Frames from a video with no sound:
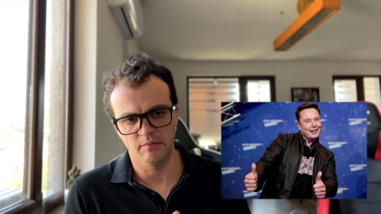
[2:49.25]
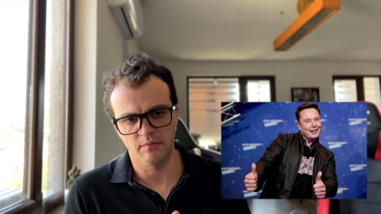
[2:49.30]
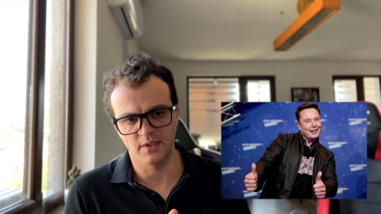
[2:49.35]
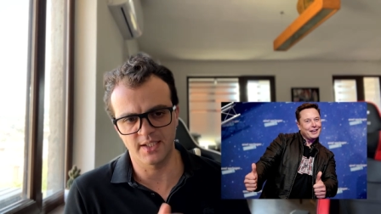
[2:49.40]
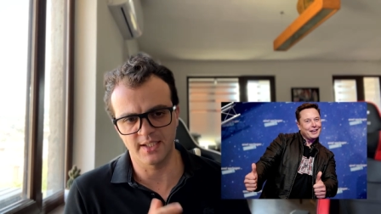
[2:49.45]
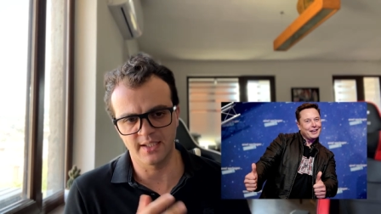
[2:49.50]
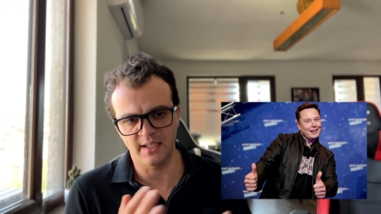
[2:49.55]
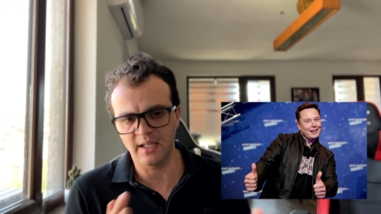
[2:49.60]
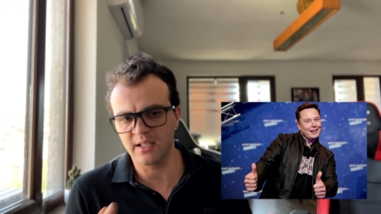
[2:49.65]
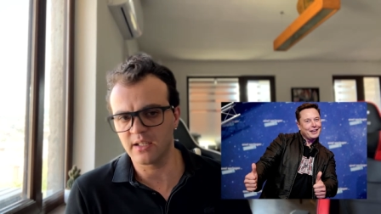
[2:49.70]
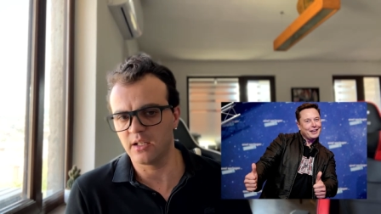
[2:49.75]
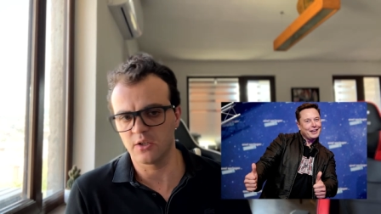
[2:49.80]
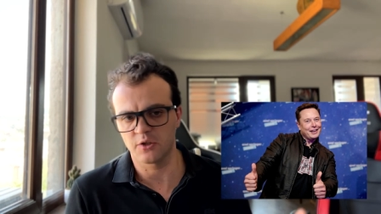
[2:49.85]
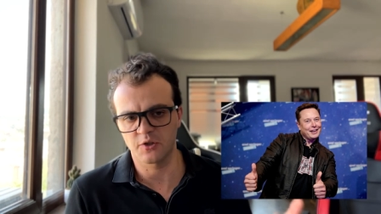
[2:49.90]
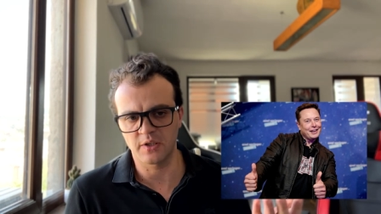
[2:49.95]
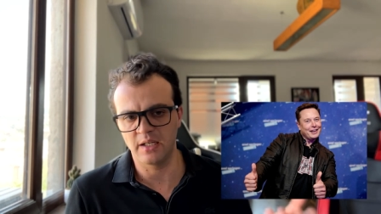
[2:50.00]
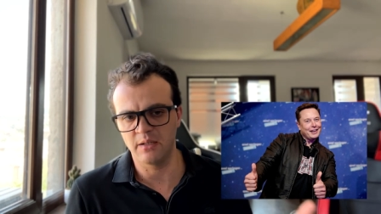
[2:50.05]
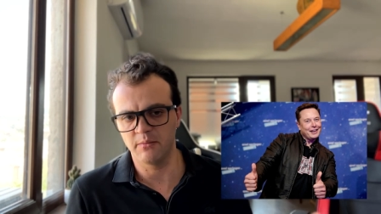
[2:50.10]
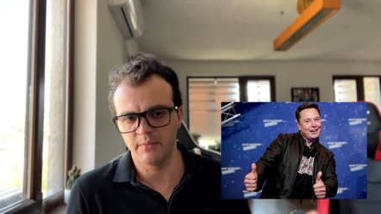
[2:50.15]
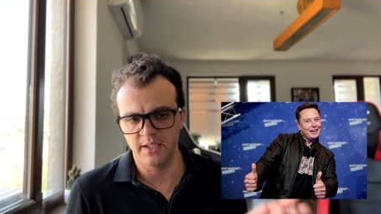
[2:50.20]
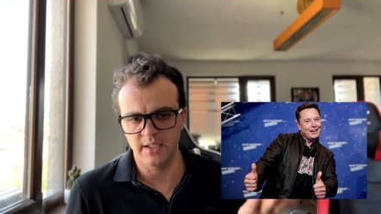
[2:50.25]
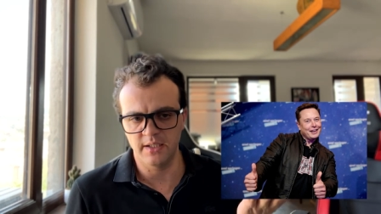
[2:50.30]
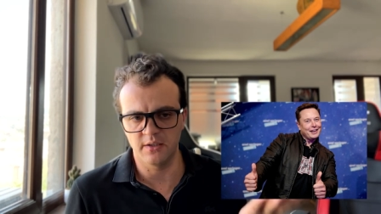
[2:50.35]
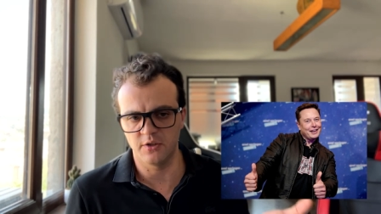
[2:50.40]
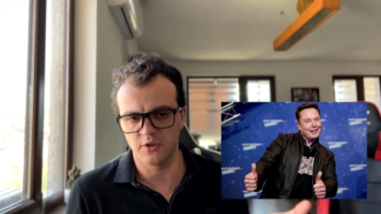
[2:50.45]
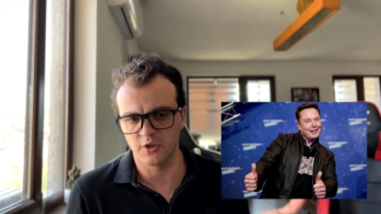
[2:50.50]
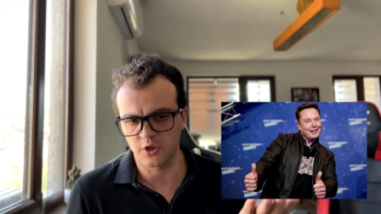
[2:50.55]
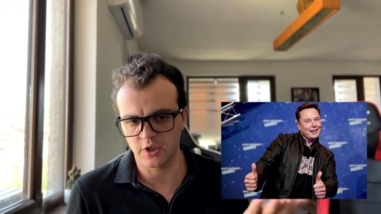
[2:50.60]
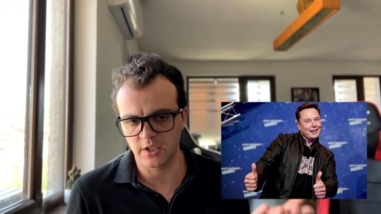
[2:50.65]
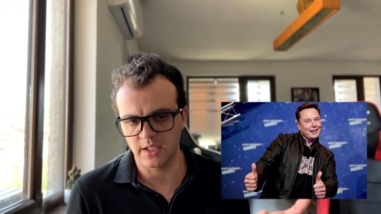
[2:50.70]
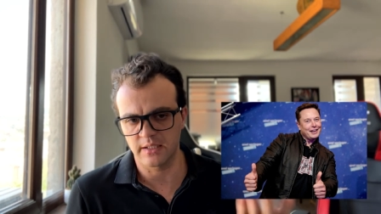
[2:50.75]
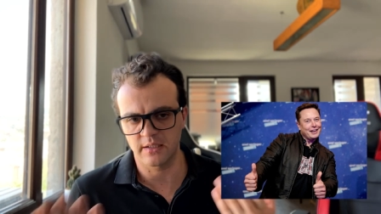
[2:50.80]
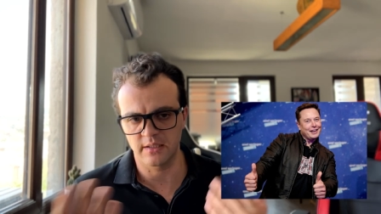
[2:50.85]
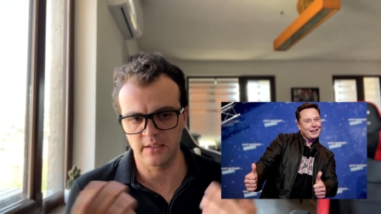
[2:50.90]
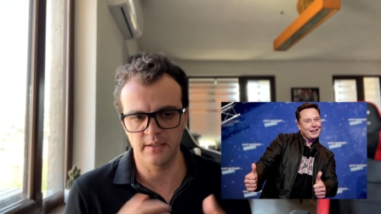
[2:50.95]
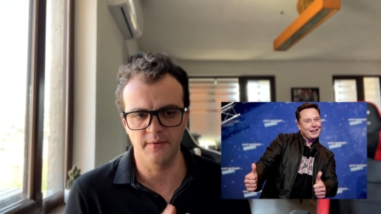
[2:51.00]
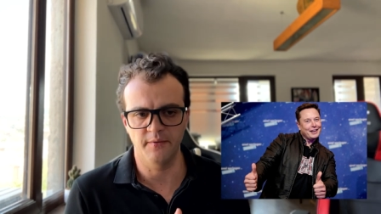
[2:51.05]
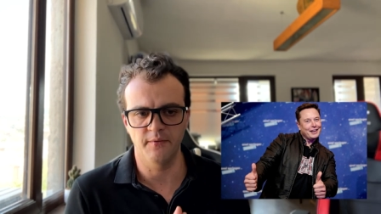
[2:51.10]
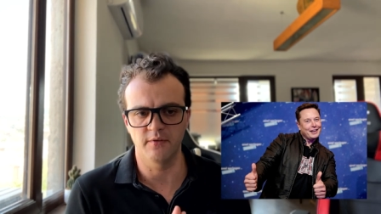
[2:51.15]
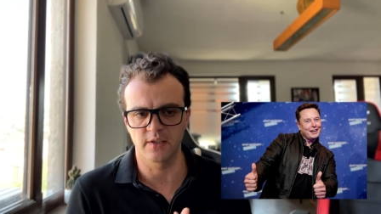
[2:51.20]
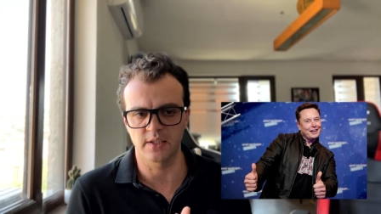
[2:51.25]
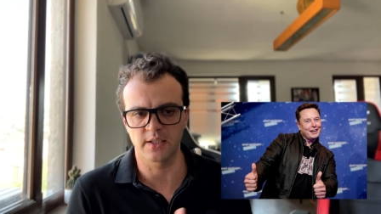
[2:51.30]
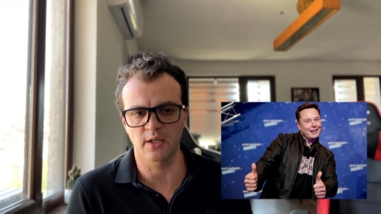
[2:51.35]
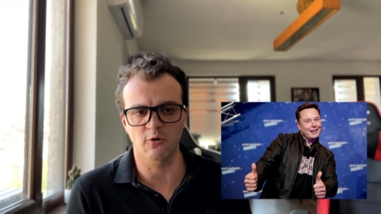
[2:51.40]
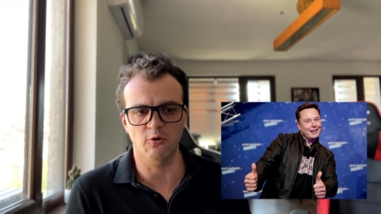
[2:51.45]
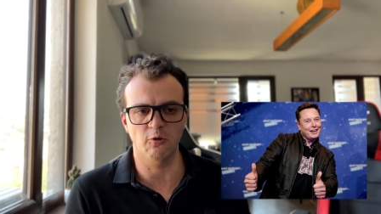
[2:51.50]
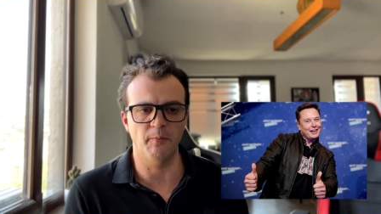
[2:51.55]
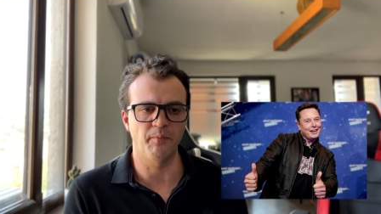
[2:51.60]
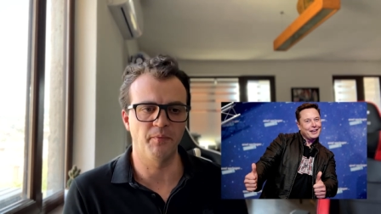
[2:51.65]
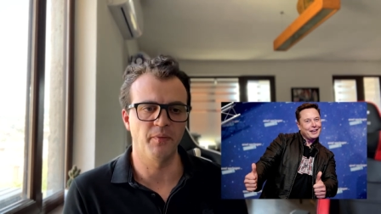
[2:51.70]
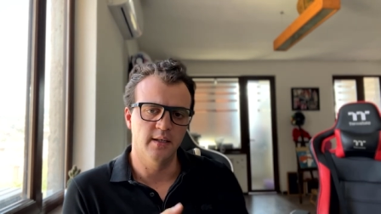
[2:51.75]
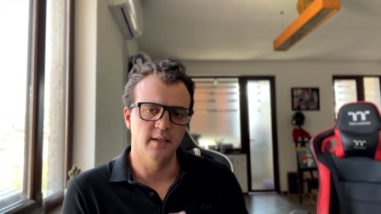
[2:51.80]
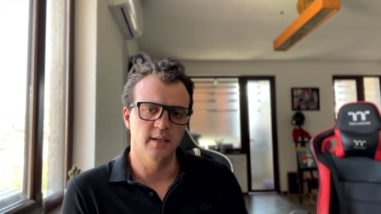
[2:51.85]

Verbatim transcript: цена должна быть держаться высоко.